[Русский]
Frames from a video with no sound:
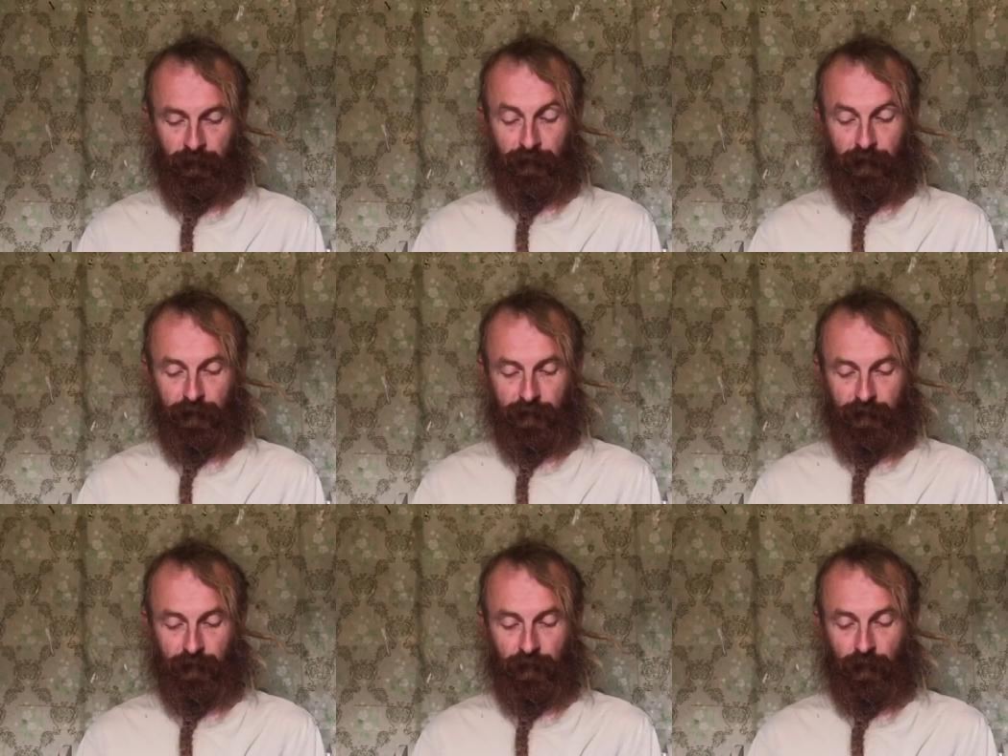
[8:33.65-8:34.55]

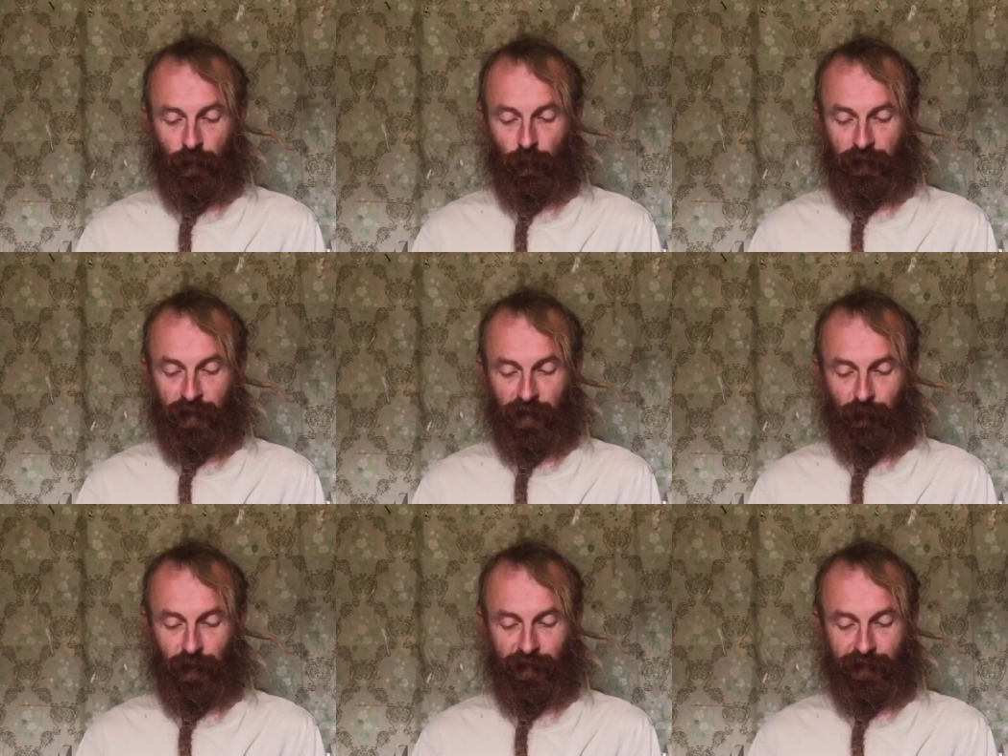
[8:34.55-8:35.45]
Наконец, он хотел
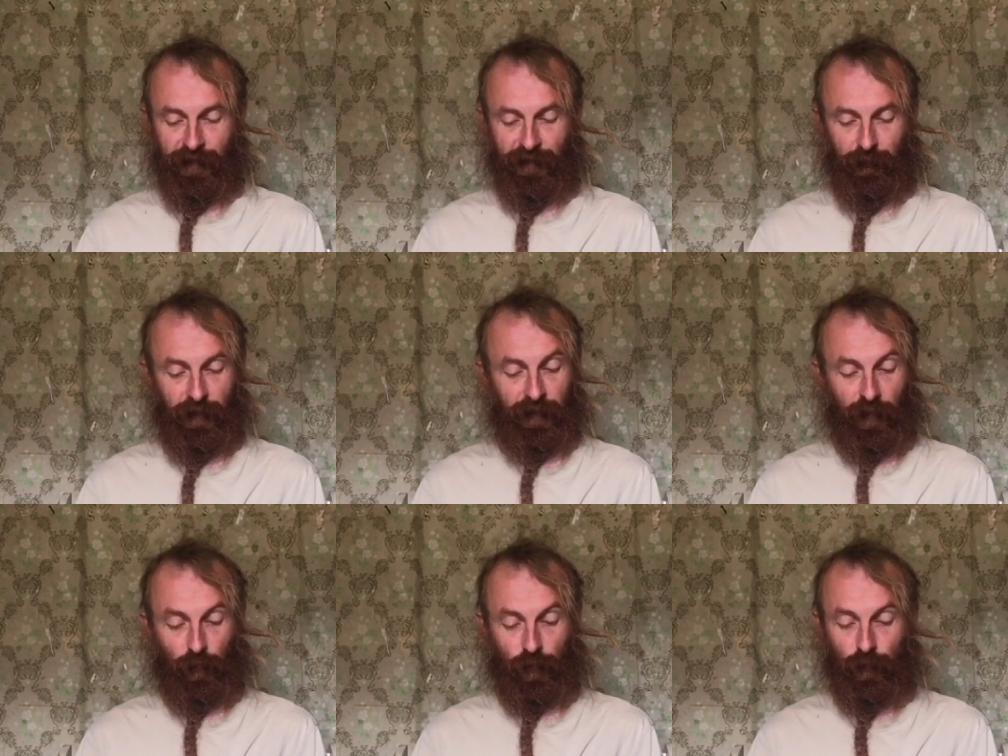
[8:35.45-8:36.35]
приискать себе
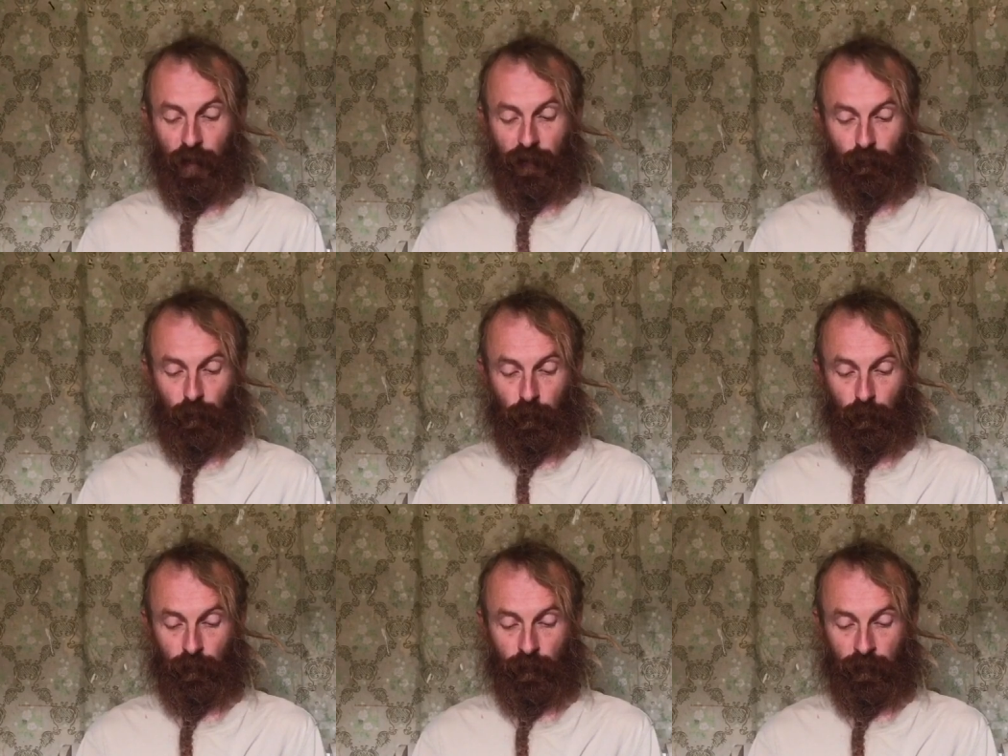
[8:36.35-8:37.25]
хорошую
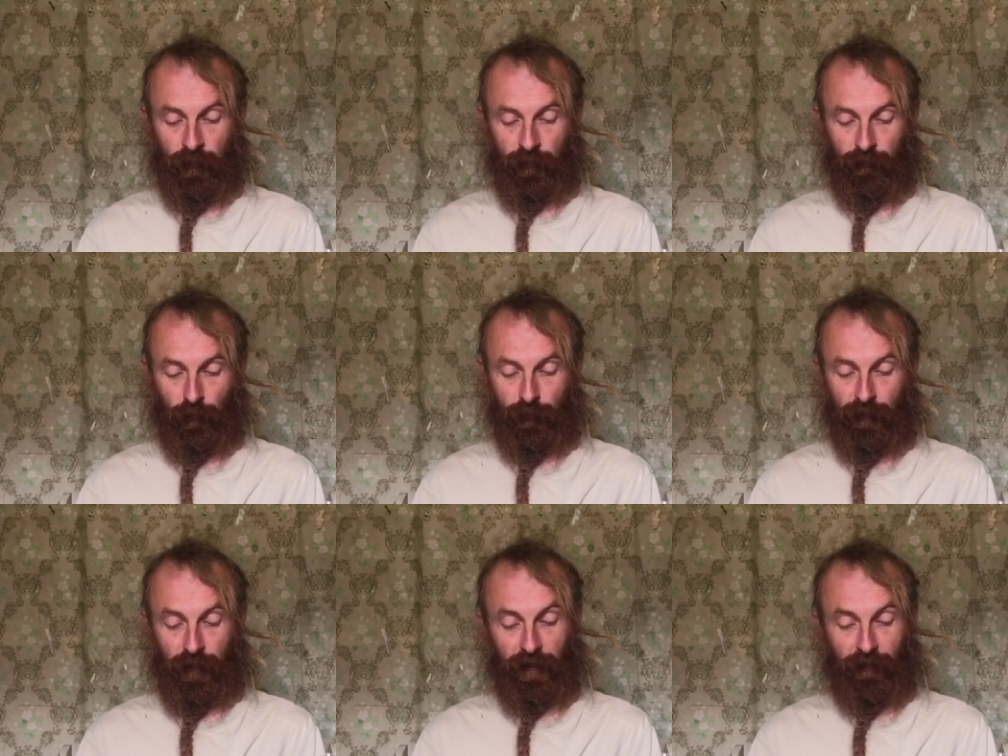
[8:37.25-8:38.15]
экономку, вроде
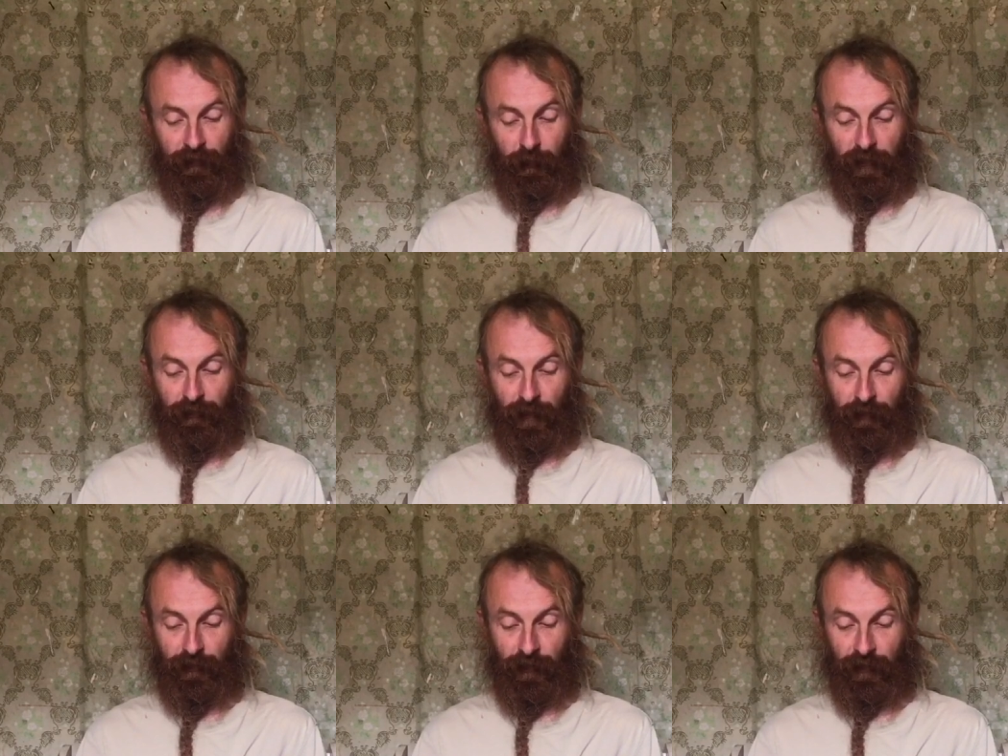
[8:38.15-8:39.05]
Агафьи
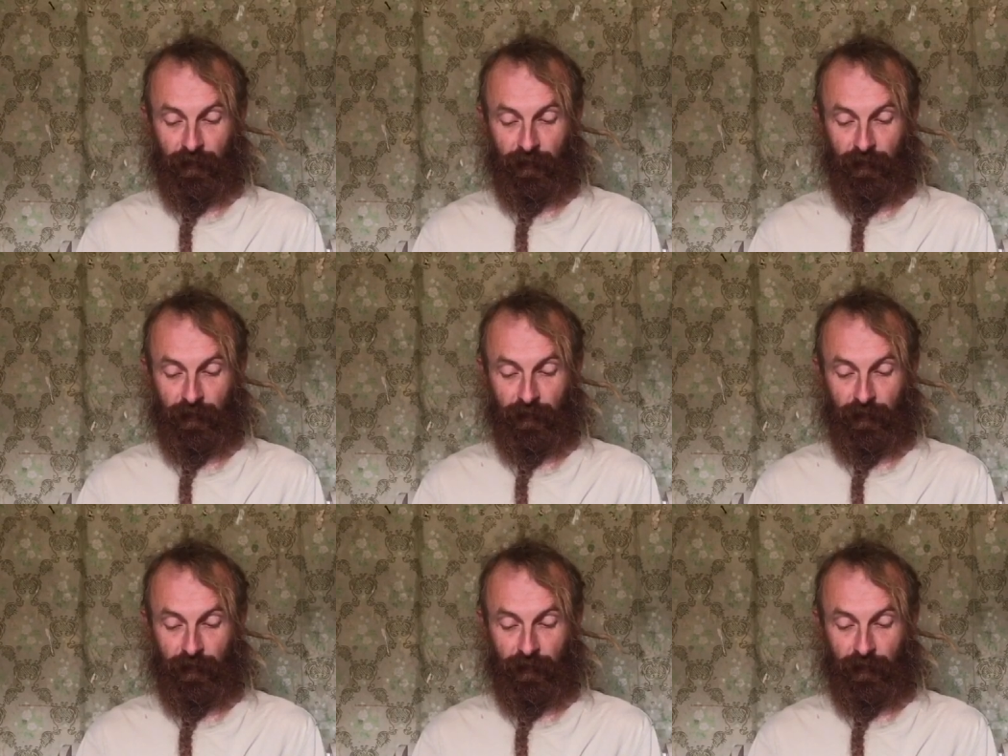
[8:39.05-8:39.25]
Матвеевны.